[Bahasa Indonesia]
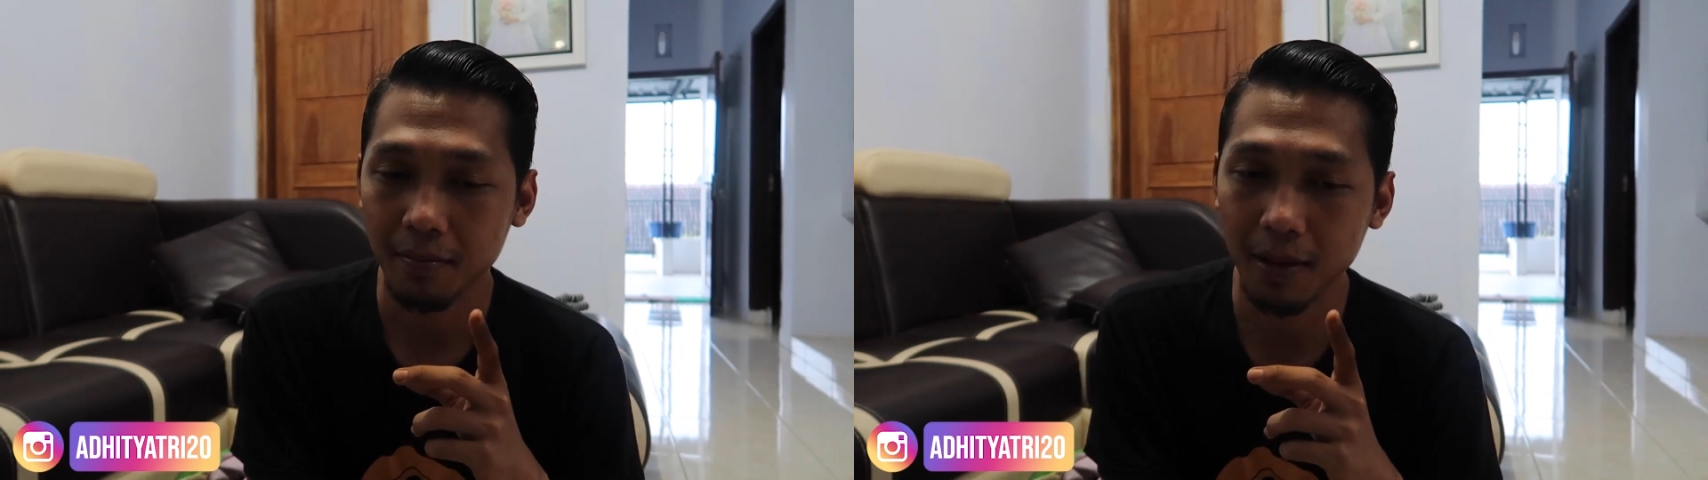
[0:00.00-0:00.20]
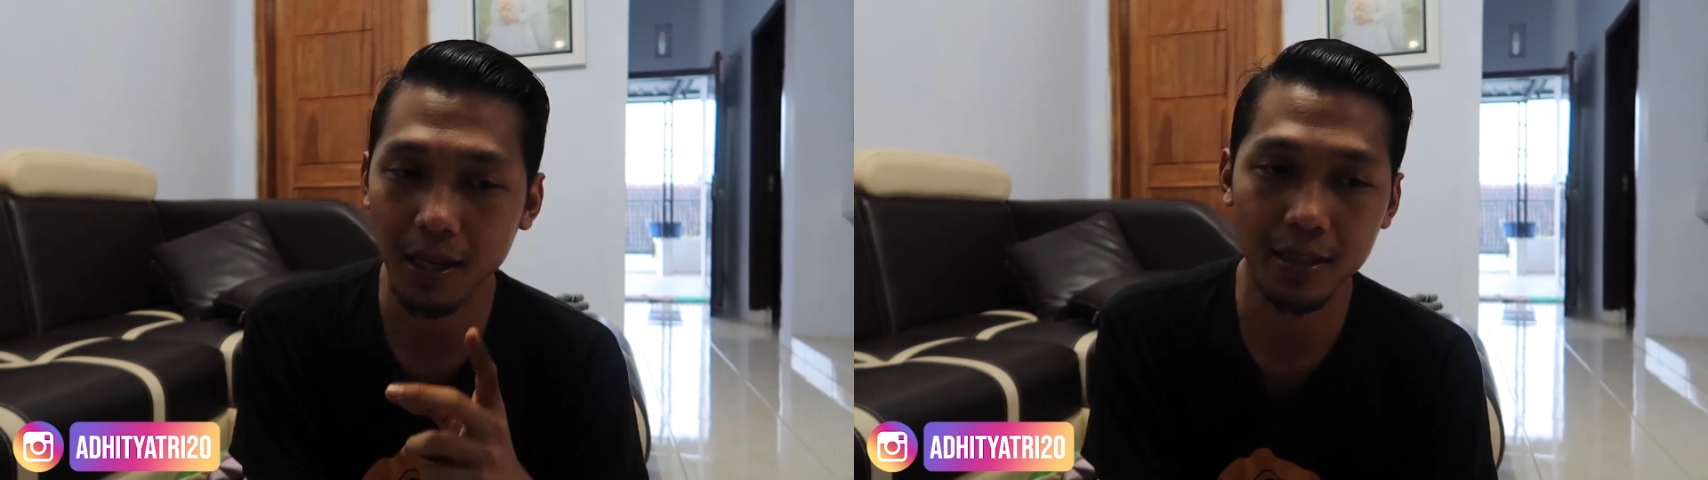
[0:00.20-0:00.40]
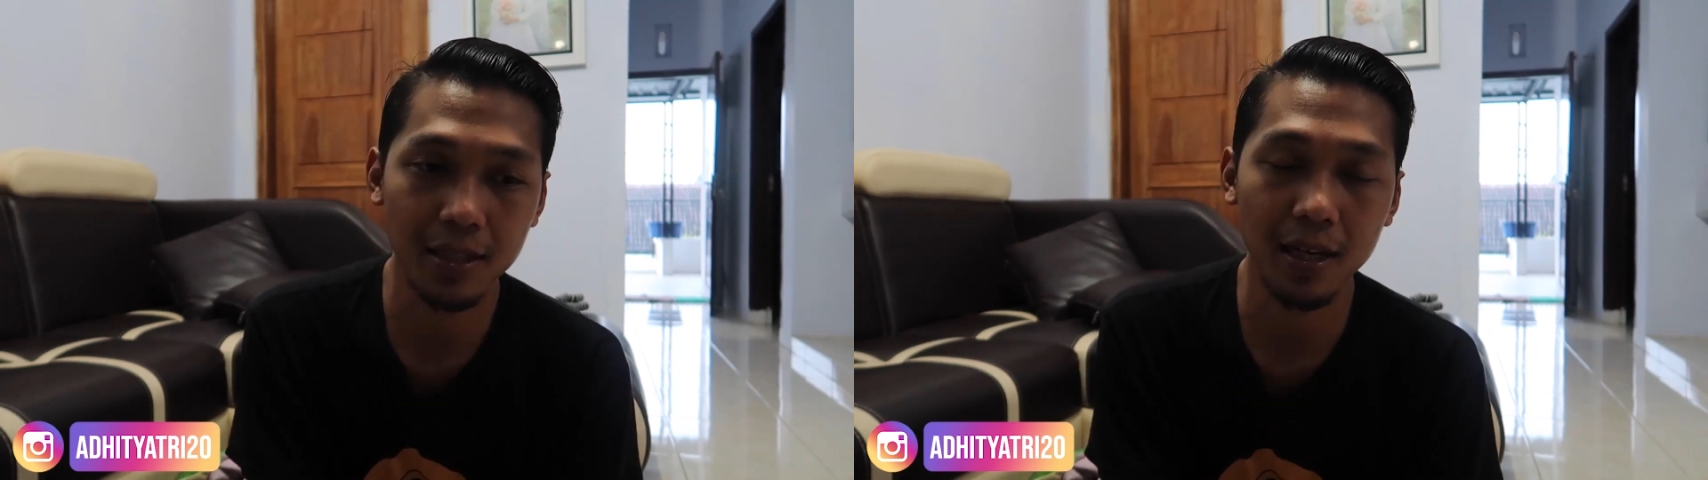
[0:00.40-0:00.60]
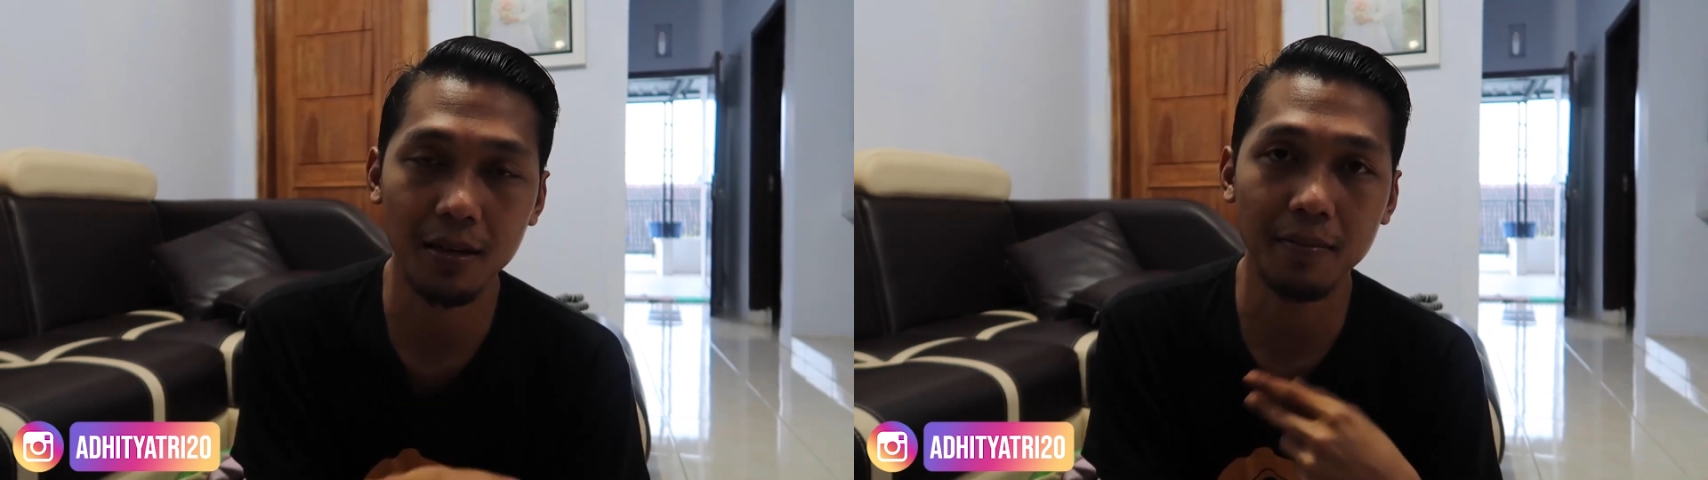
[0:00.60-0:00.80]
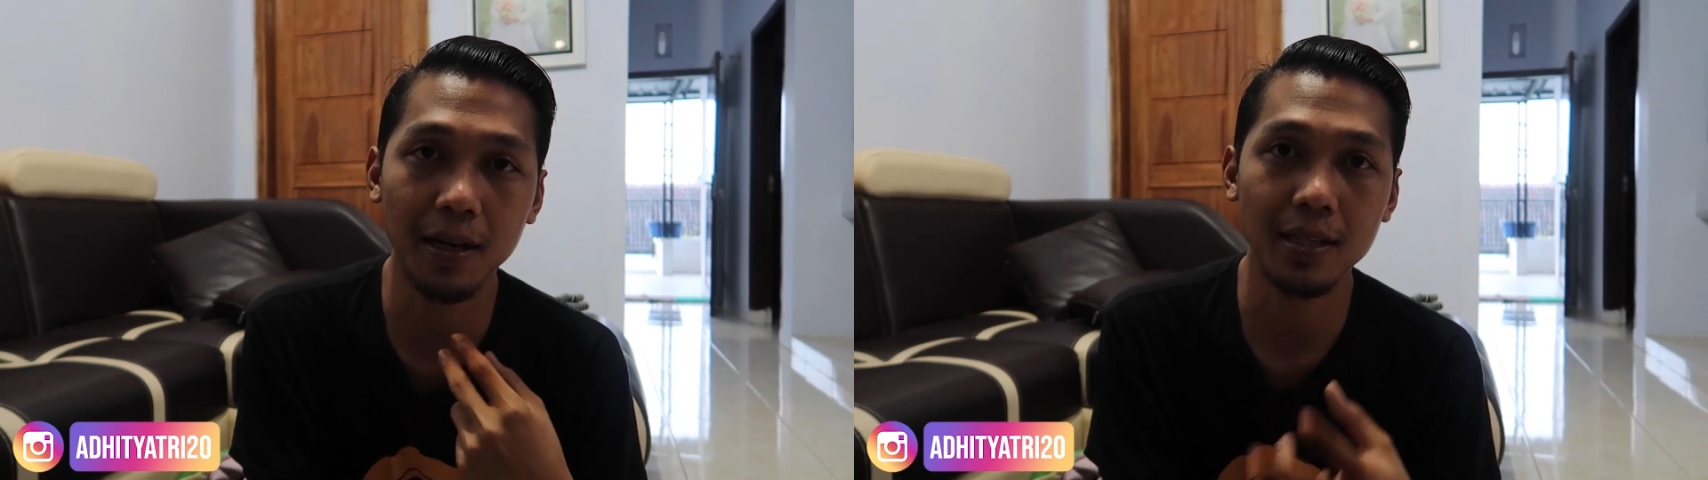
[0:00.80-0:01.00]

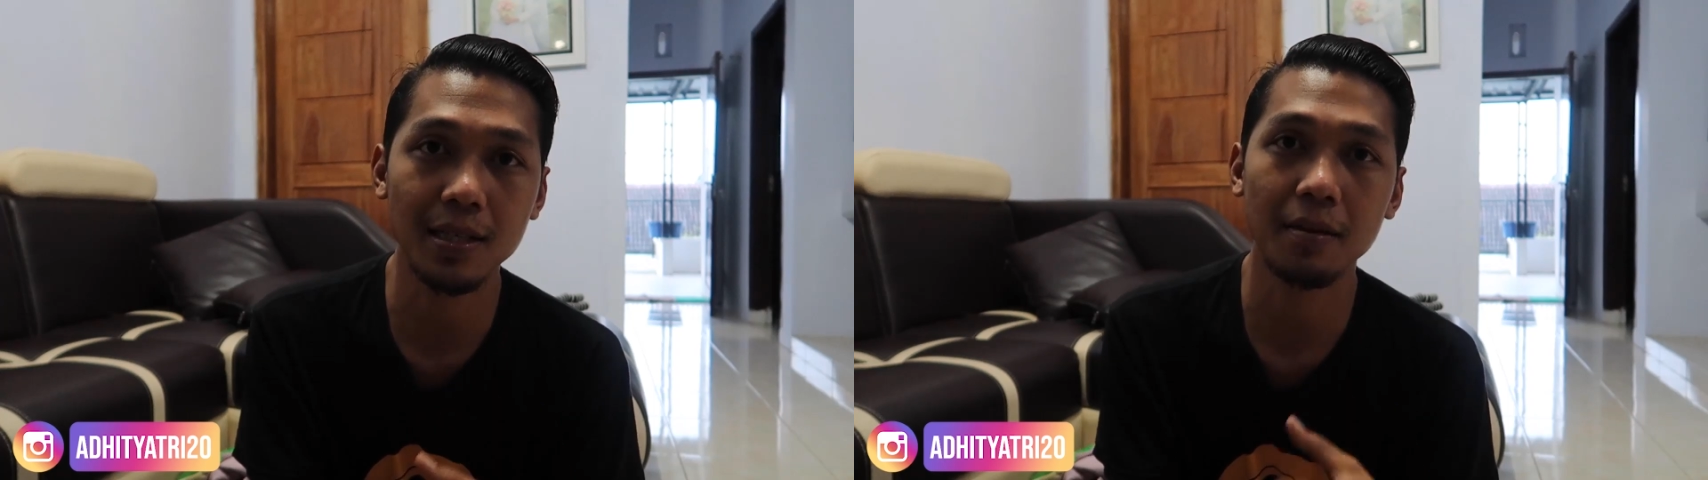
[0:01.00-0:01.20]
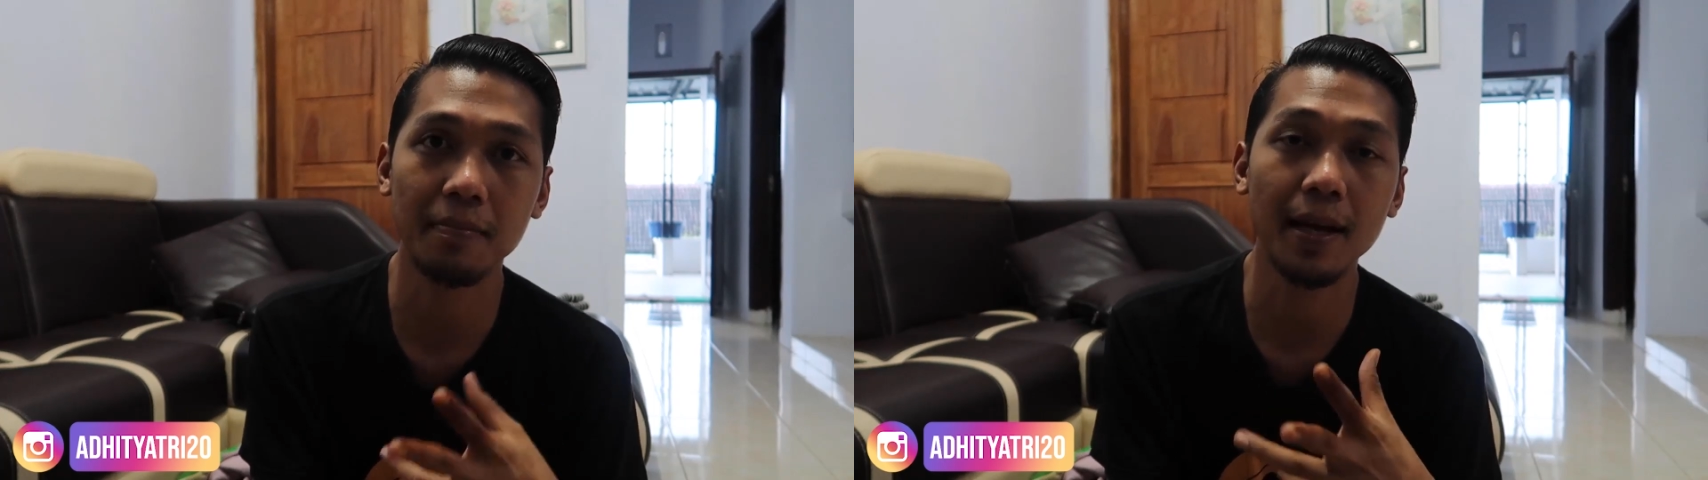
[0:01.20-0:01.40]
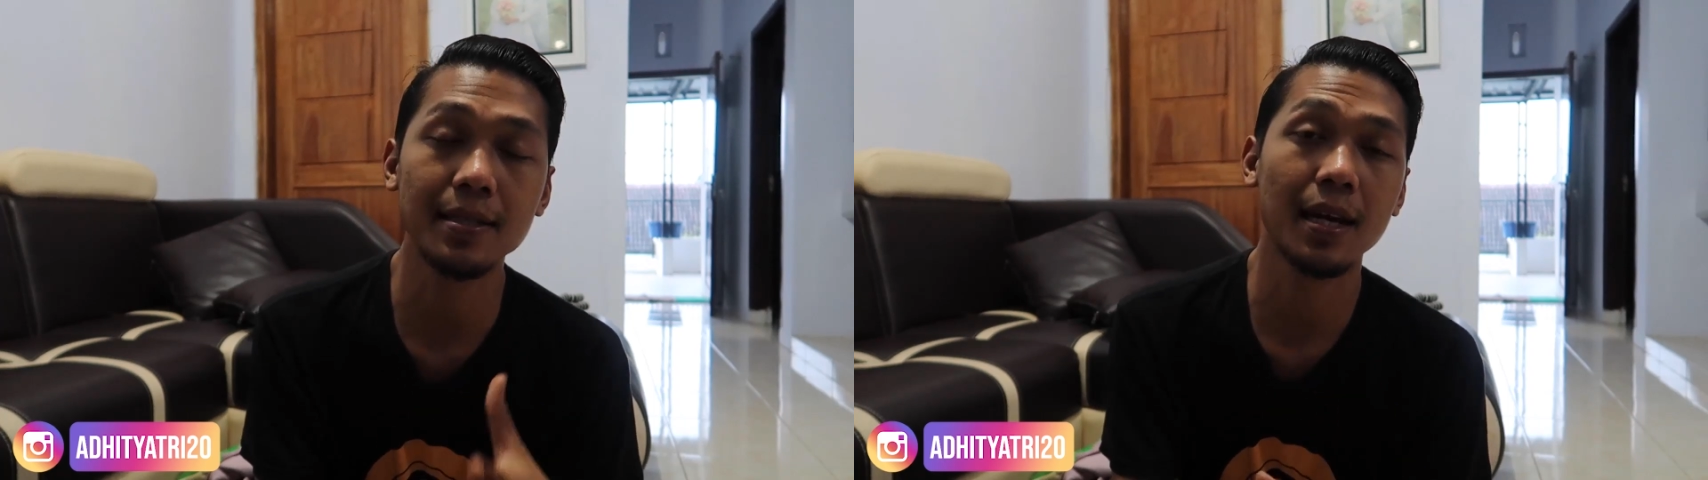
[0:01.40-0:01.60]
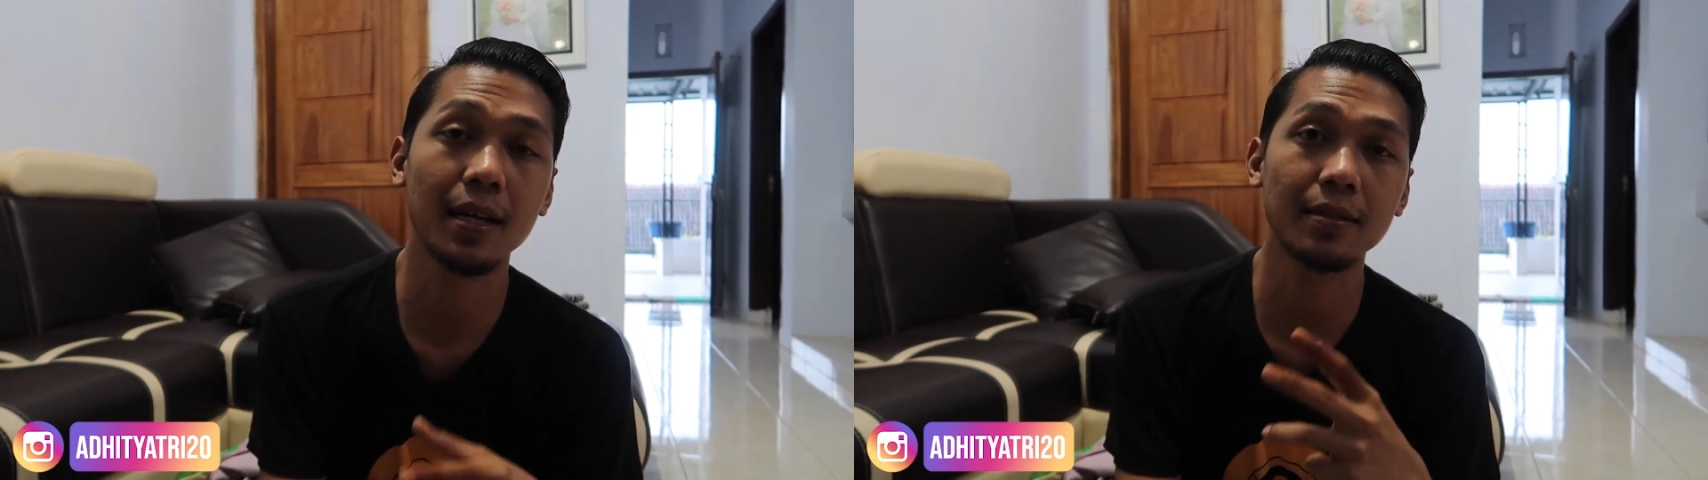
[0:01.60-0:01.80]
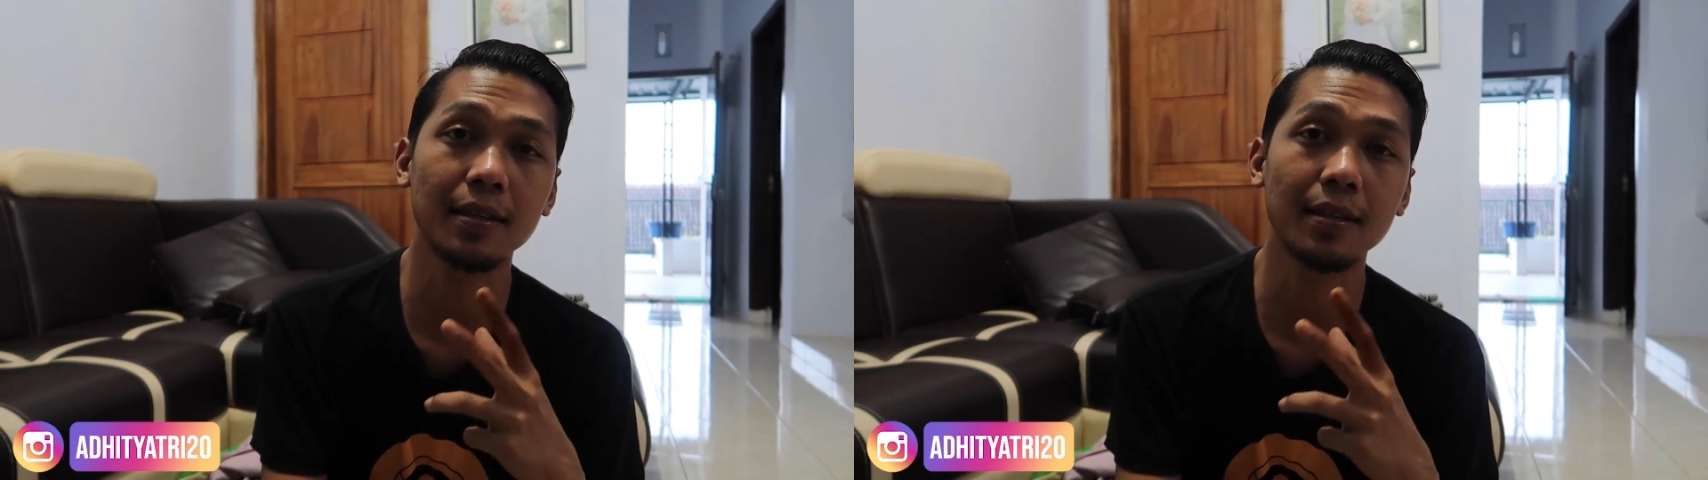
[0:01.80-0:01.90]
belajar belajar belajar